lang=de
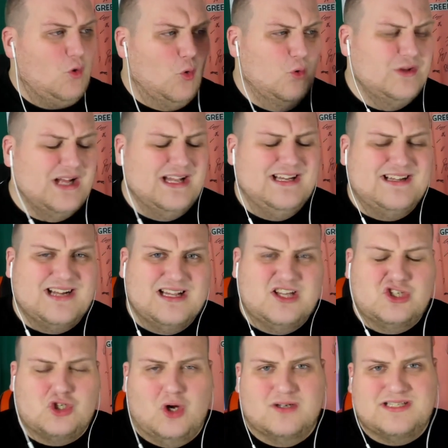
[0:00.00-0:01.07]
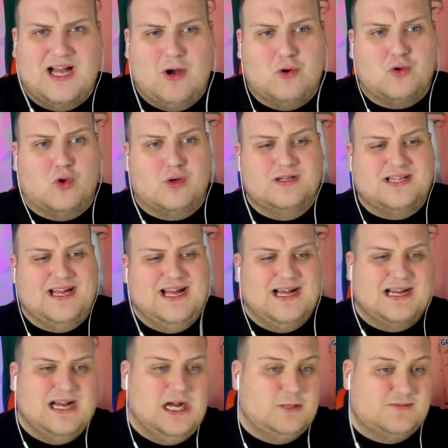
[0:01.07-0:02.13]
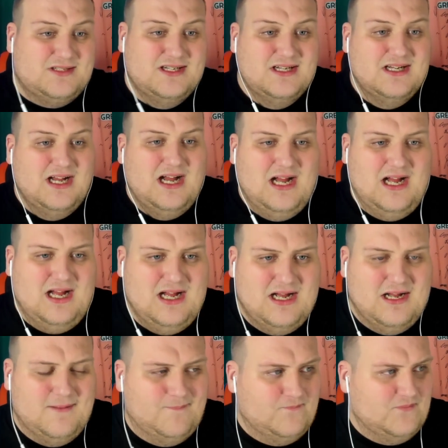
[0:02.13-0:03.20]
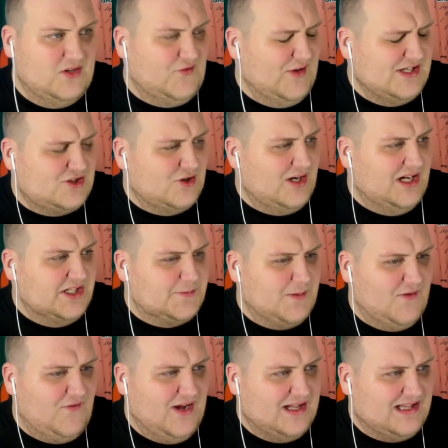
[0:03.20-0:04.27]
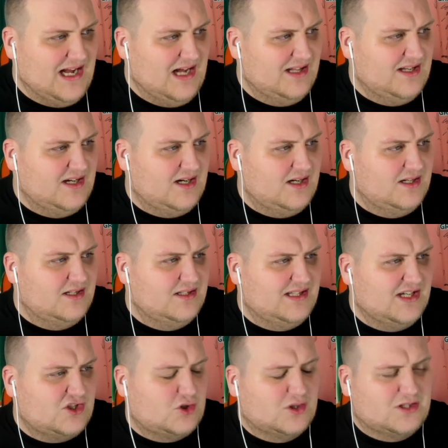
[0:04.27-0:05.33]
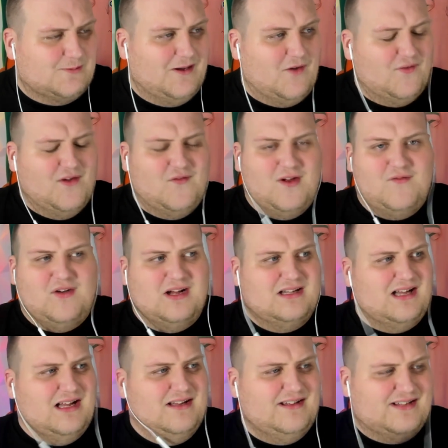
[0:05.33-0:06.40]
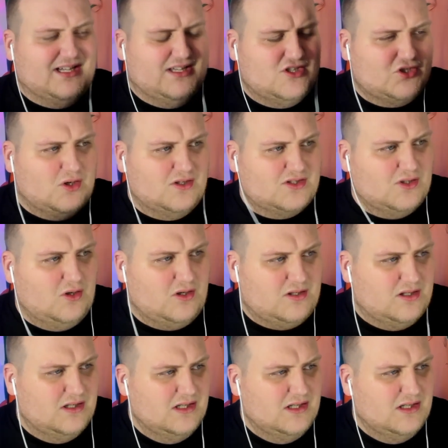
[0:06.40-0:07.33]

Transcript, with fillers: Und dann die dritte Chance auch noch hinterher gehabt. Ähm, ich weiß schon gar nicht mehr, wer da der, der Schuss war. Auf jeden Fall war dann die dritte Chance noch.